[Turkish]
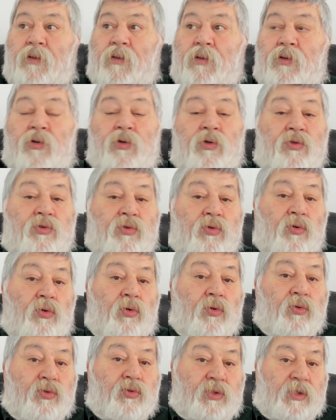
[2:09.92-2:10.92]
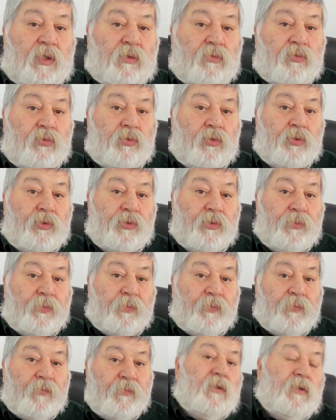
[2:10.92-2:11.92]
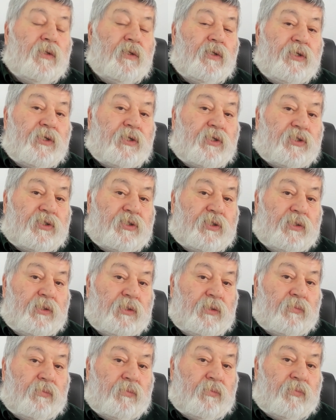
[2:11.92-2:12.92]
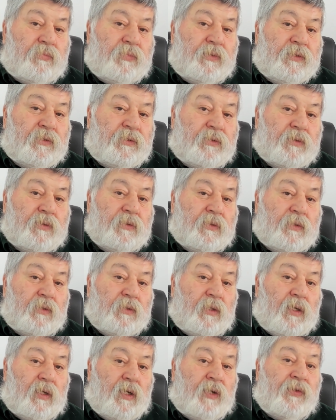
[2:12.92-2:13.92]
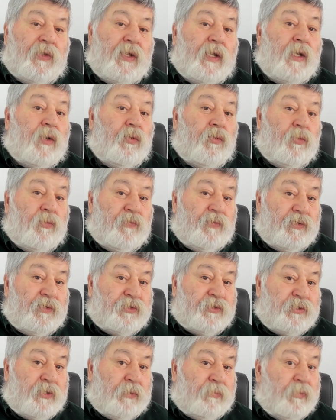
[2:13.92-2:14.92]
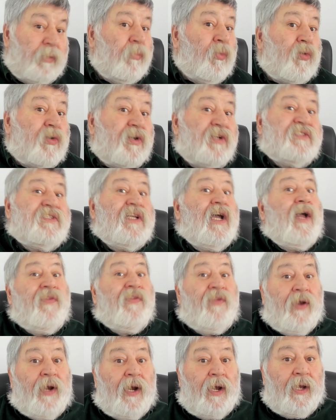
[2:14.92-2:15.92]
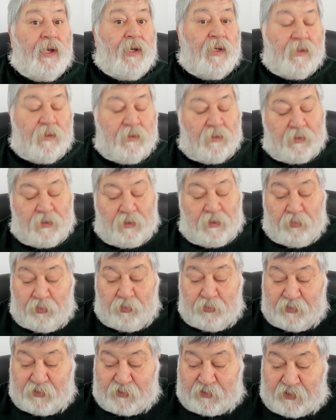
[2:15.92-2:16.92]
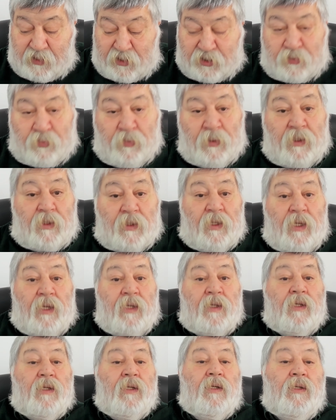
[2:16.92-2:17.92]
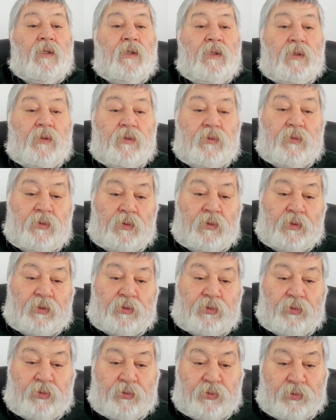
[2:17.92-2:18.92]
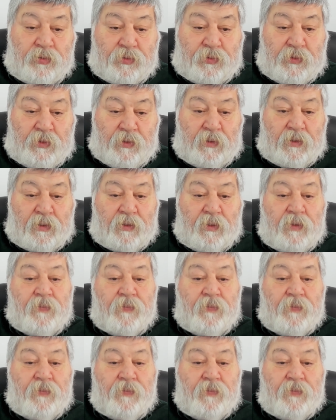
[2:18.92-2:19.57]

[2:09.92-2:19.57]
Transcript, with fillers: özgürlüğü savunuyorum. ırkçı bir adaya oy vereceğim demokrasi adına gibi bir saçmalıkla dolaşıyoruz ortalıkta.